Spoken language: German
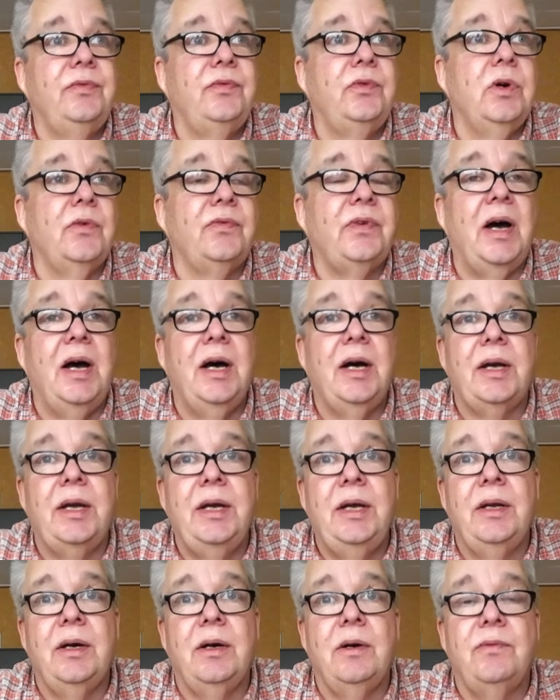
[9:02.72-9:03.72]
für
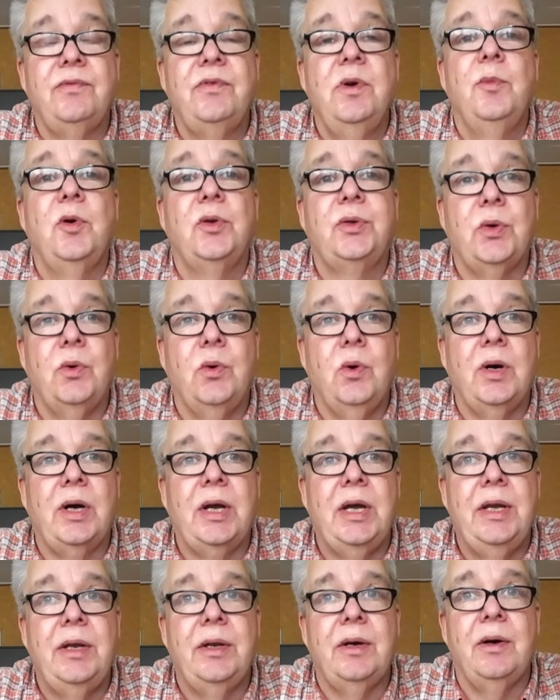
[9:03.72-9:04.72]
Fahrräder, für
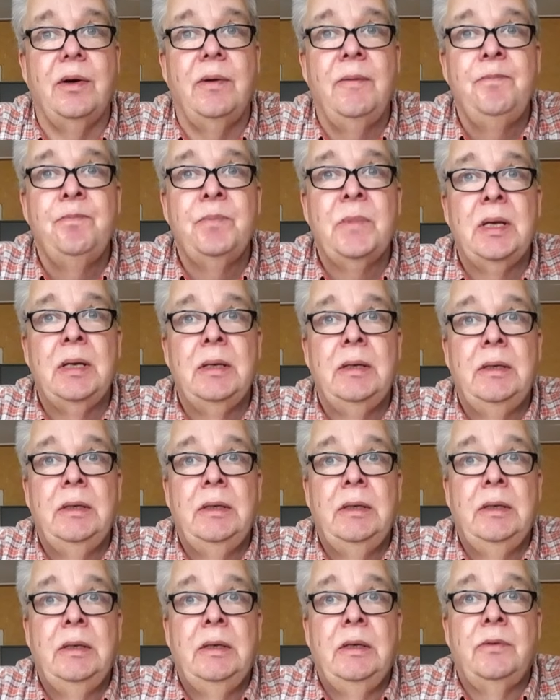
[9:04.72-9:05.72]
Motorräder,
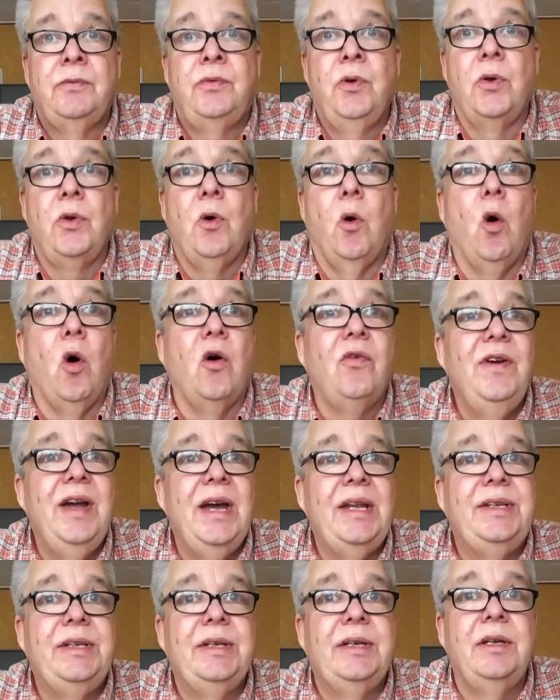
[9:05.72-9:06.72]
für einen
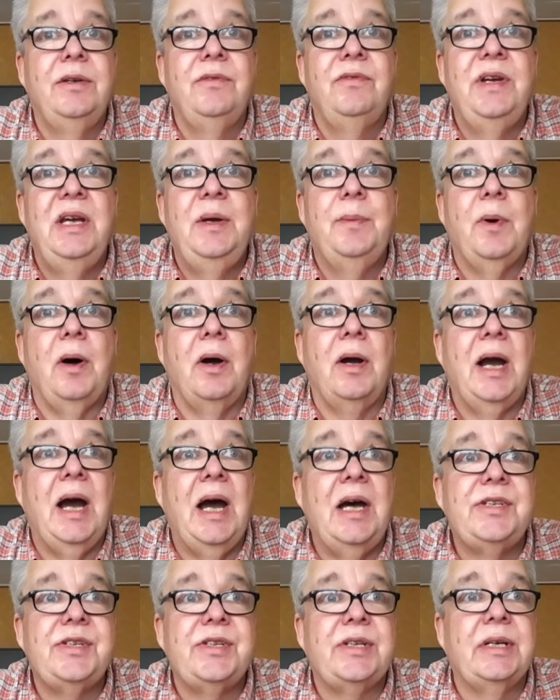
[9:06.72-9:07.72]
hochwertigen Weber
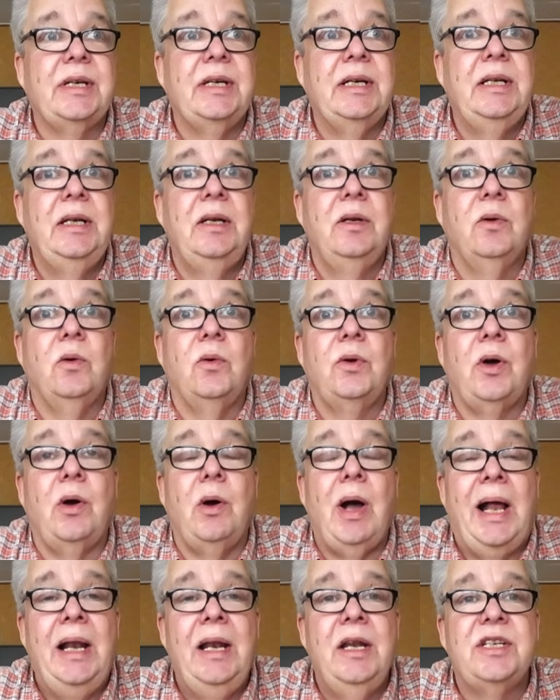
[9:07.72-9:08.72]
Gasgrill
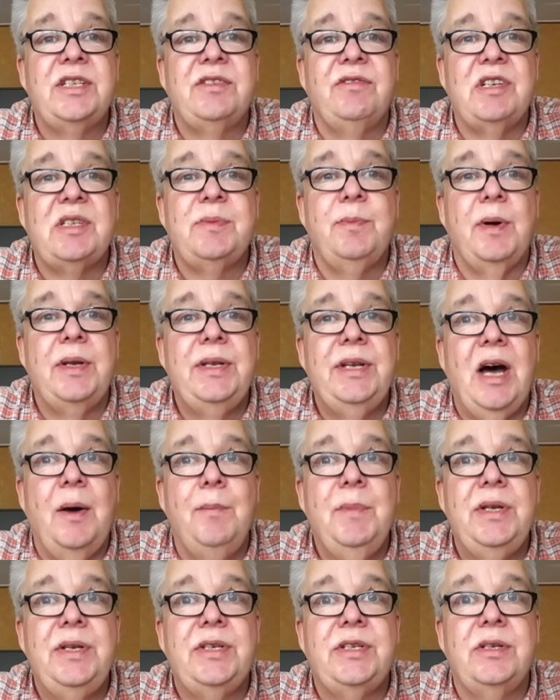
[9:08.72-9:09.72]
oder alles, was man
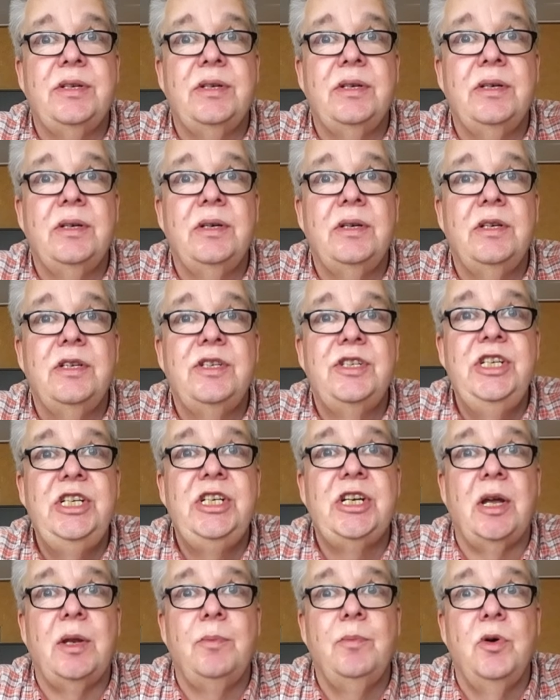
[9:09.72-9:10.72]
damit
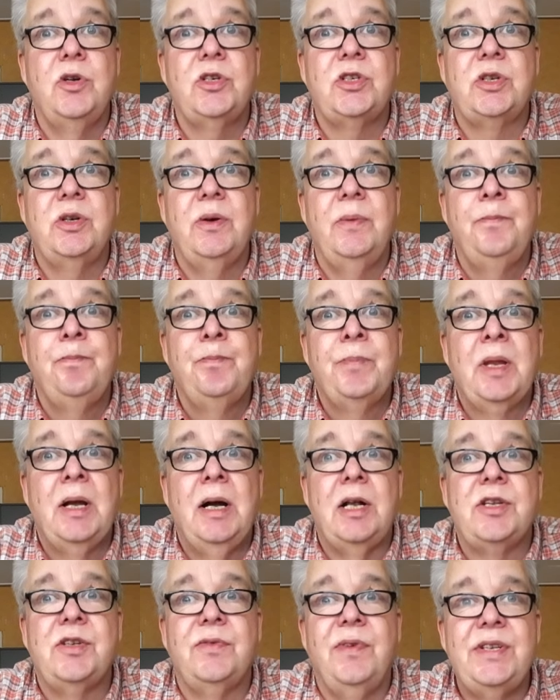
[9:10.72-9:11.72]
sichern möchte.
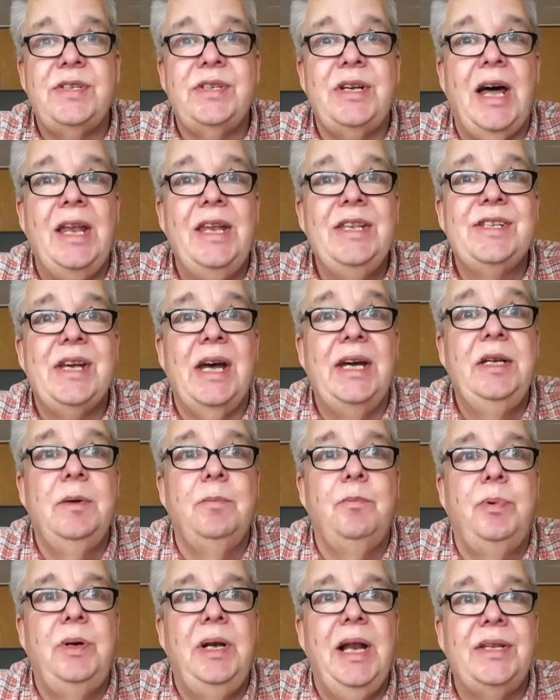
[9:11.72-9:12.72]
Also was an
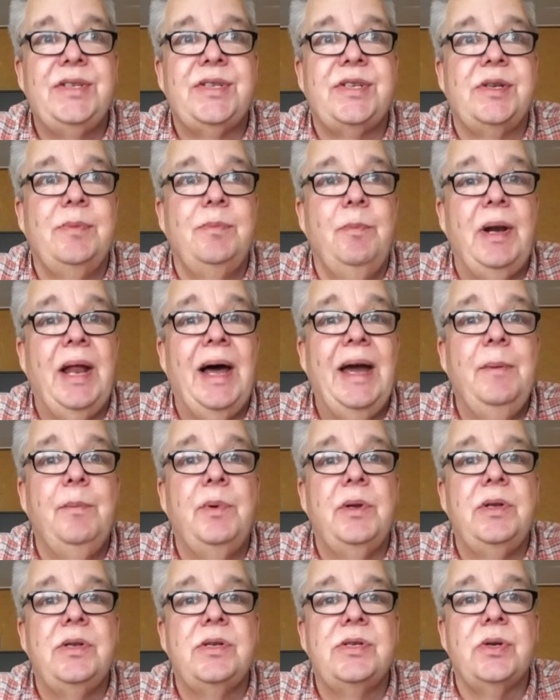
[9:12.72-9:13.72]
seinem Platz
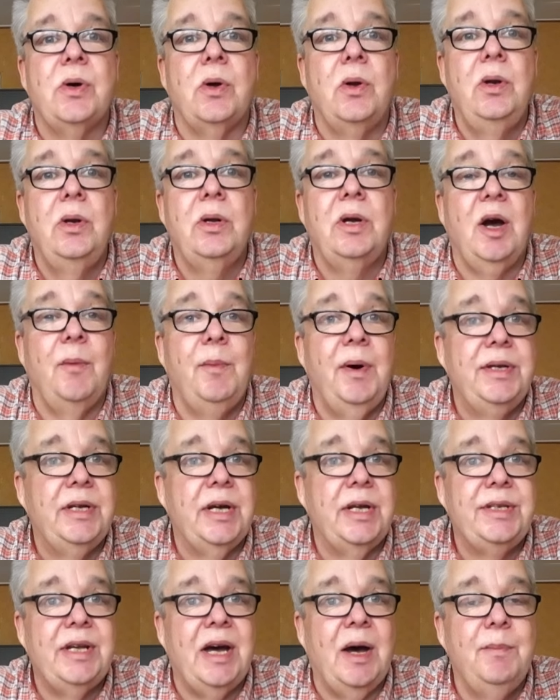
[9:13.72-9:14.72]
bleiben soll, kann man ja
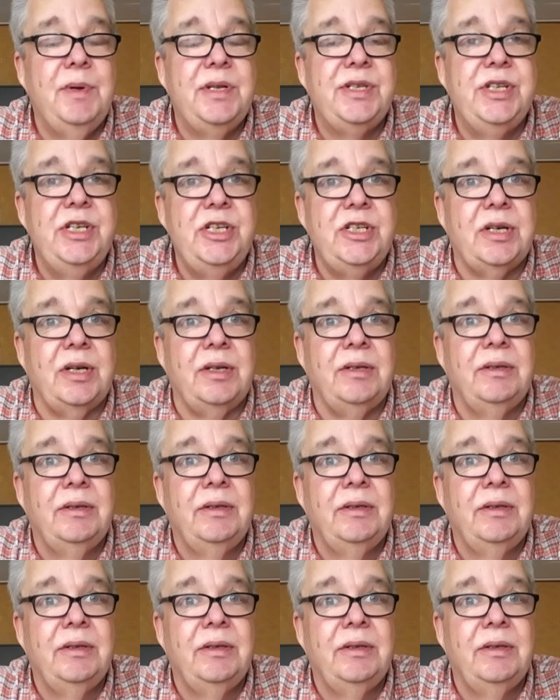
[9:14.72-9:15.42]
damit sichern.